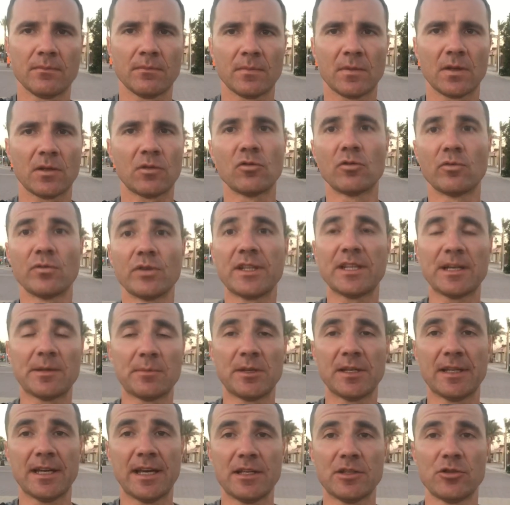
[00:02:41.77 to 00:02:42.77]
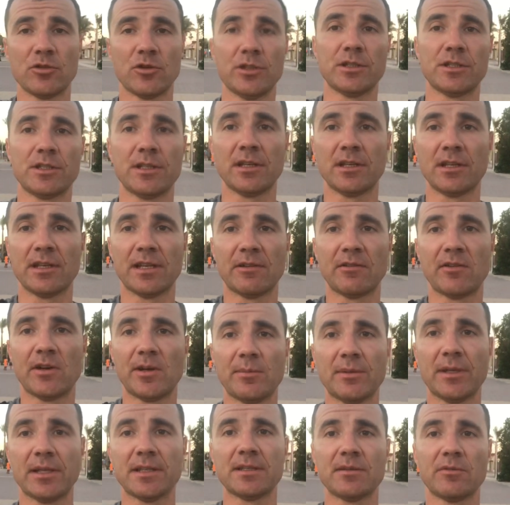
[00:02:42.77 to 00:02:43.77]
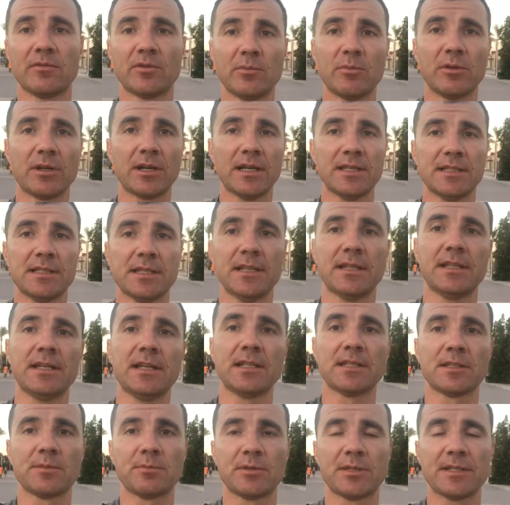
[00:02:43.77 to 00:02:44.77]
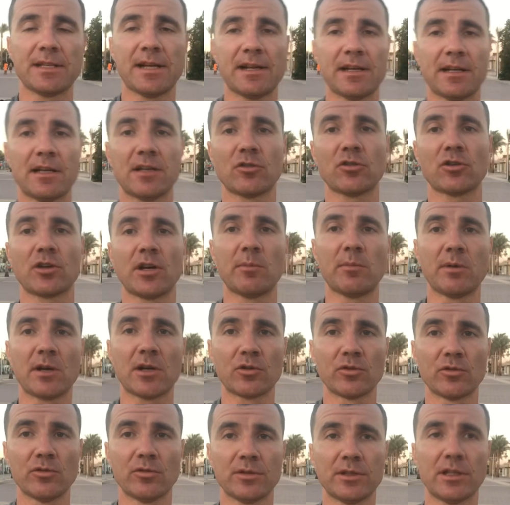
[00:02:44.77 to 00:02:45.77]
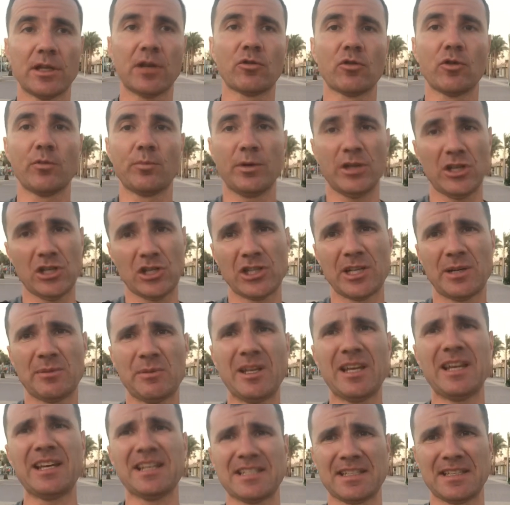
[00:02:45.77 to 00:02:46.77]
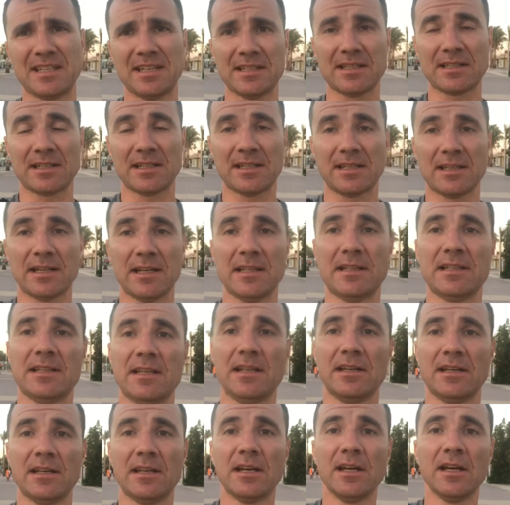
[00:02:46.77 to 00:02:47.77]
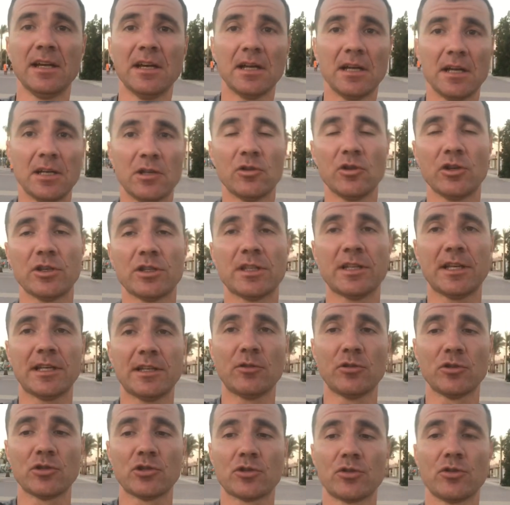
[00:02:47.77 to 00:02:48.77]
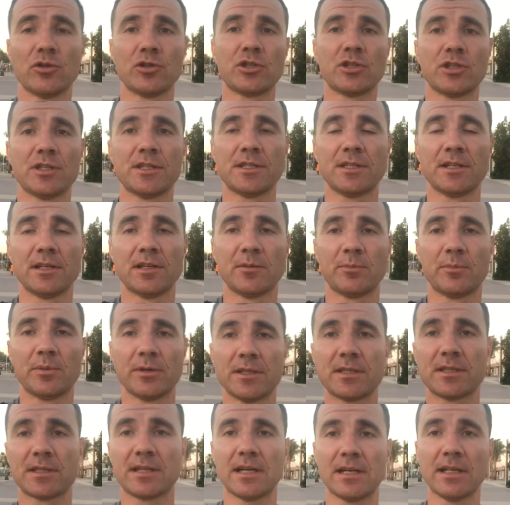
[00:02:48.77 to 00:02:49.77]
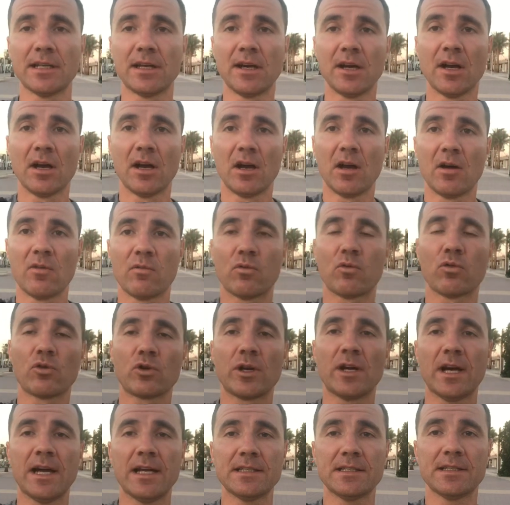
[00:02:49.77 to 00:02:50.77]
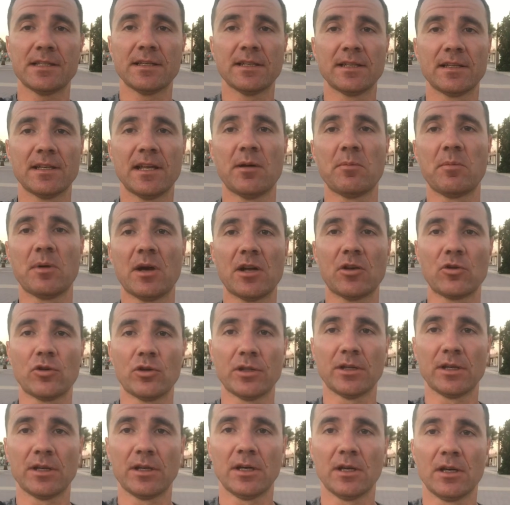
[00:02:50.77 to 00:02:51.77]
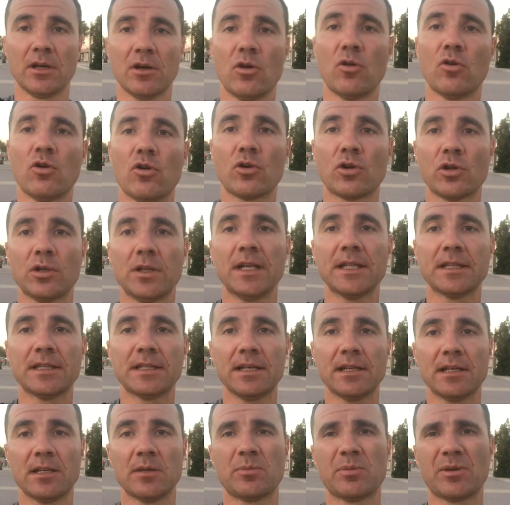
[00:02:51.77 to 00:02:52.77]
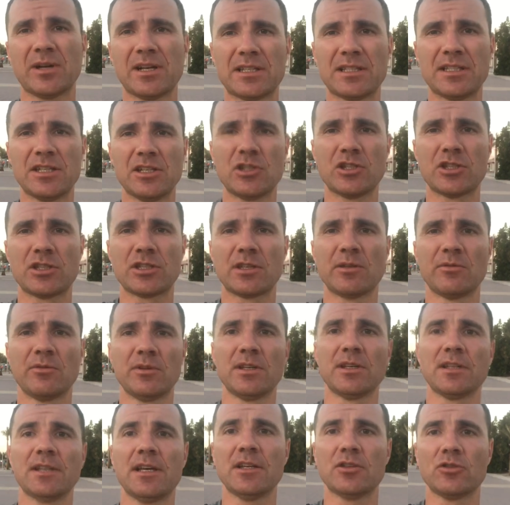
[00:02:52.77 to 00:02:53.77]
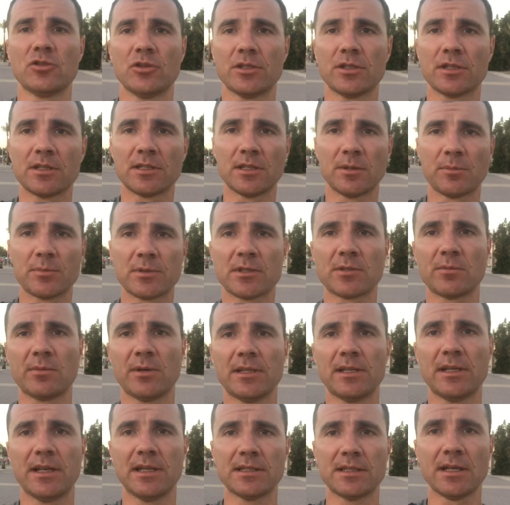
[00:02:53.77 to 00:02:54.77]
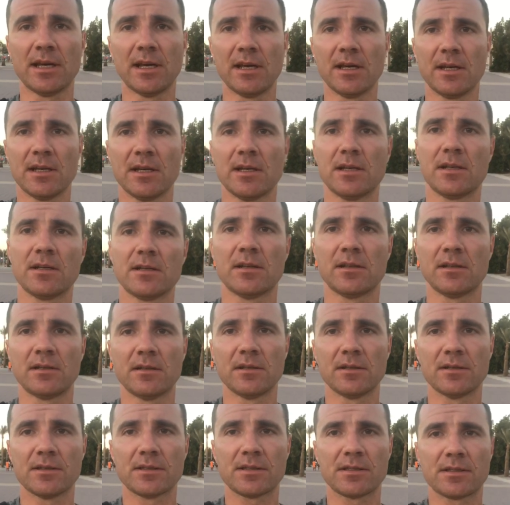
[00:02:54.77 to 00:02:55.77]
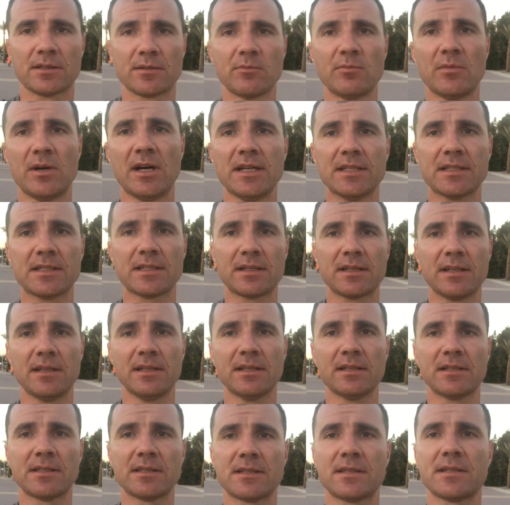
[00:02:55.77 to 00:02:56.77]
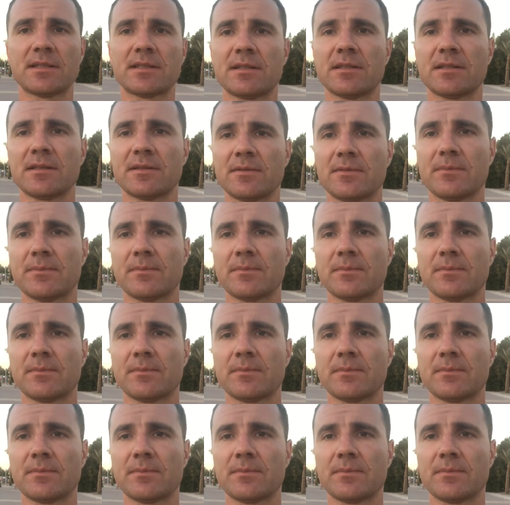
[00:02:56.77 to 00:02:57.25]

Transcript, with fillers: ну, вы там не найдете. Или ну, вам надо выбирать отель специально, который оборудовал такой пляж. Там есть несколько отелей, но это надо очень-очень сильно поискать. В Хургаде, наоборот, около отелей практически вы не найдете, где посмотреть Э, с маской, с,